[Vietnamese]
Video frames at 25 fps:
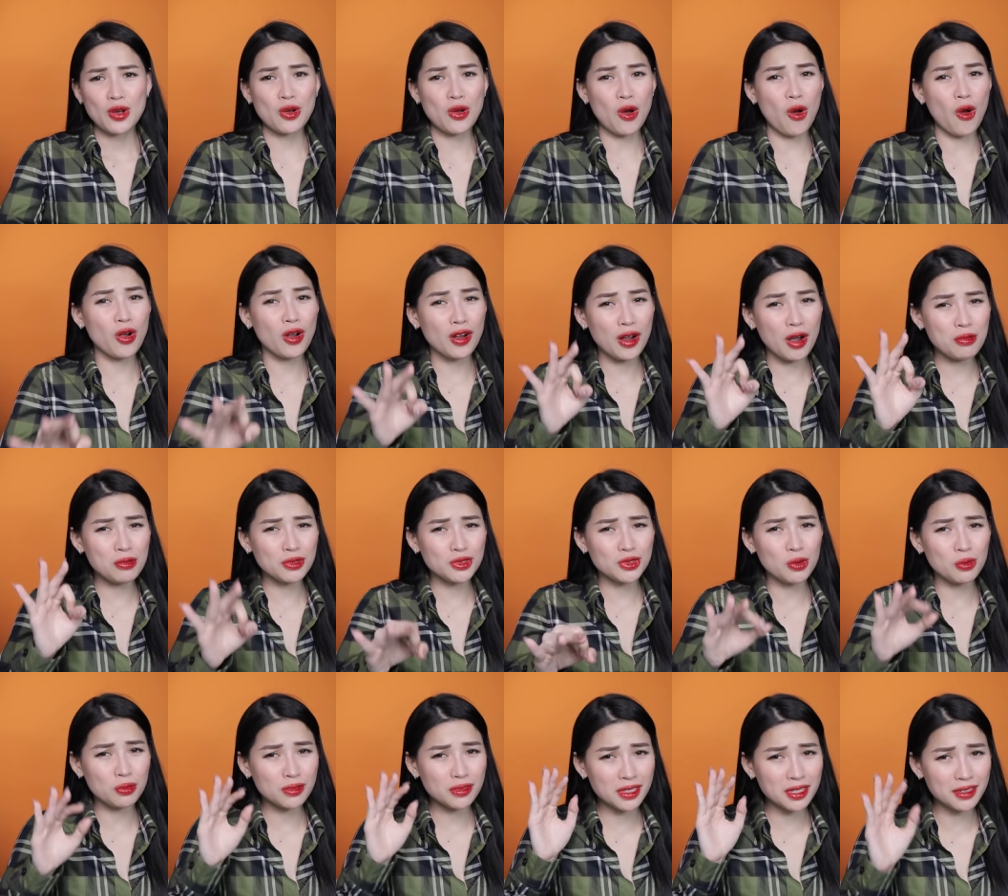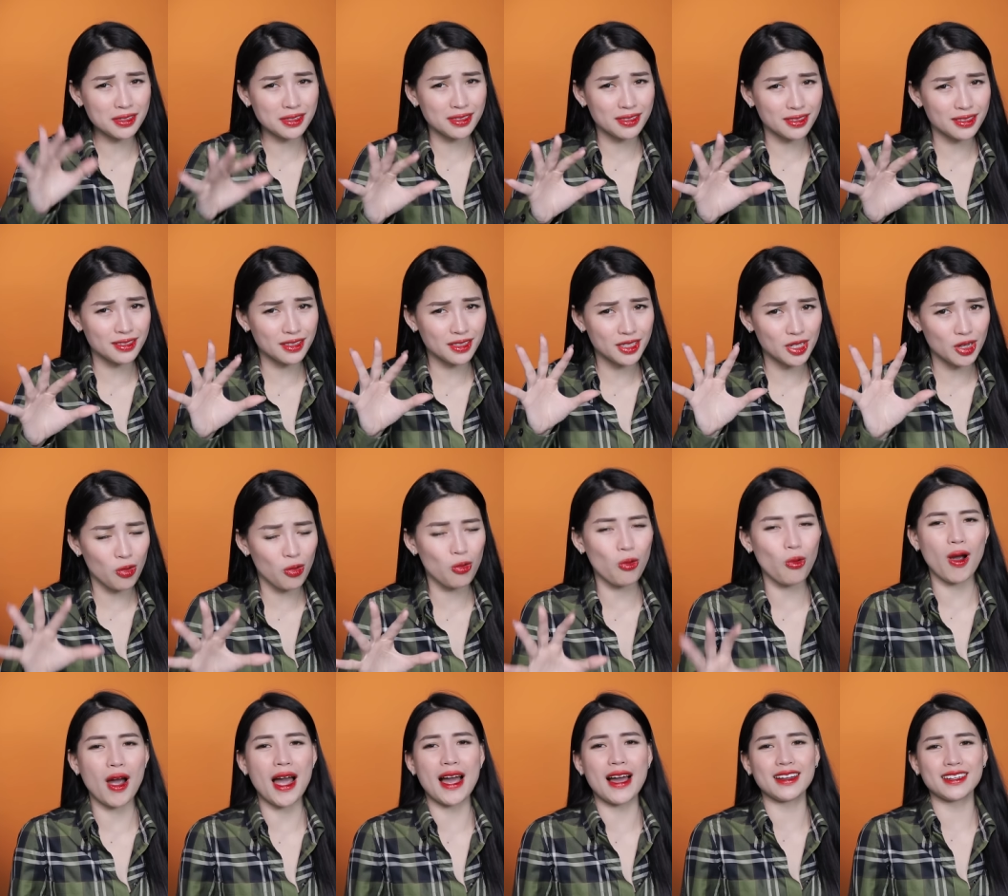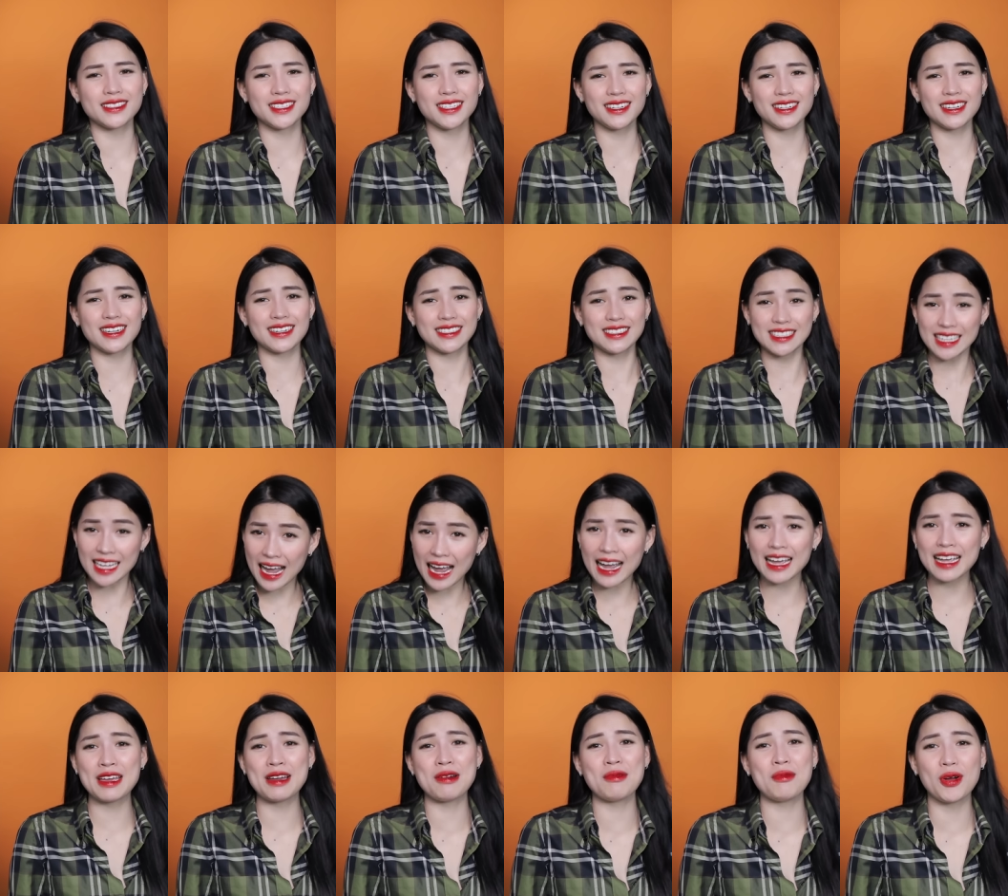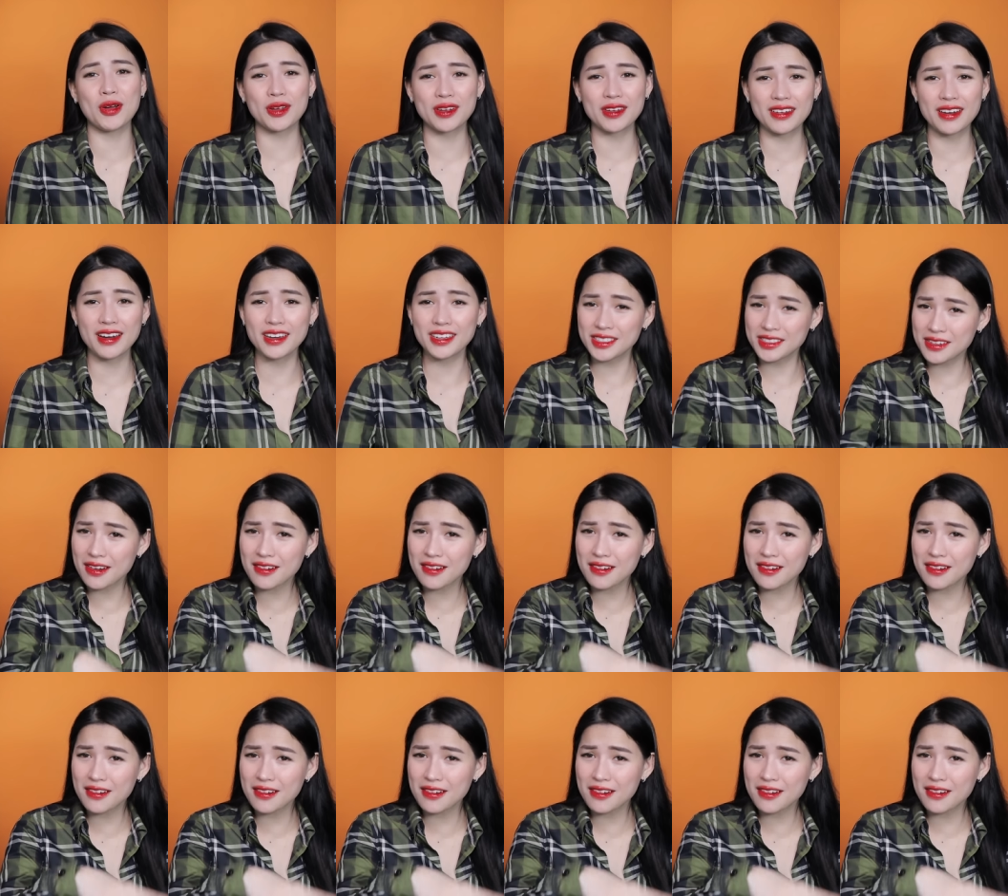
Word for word: có công dụng thực sự hiệu quả trên làn da nha mọi người ơi.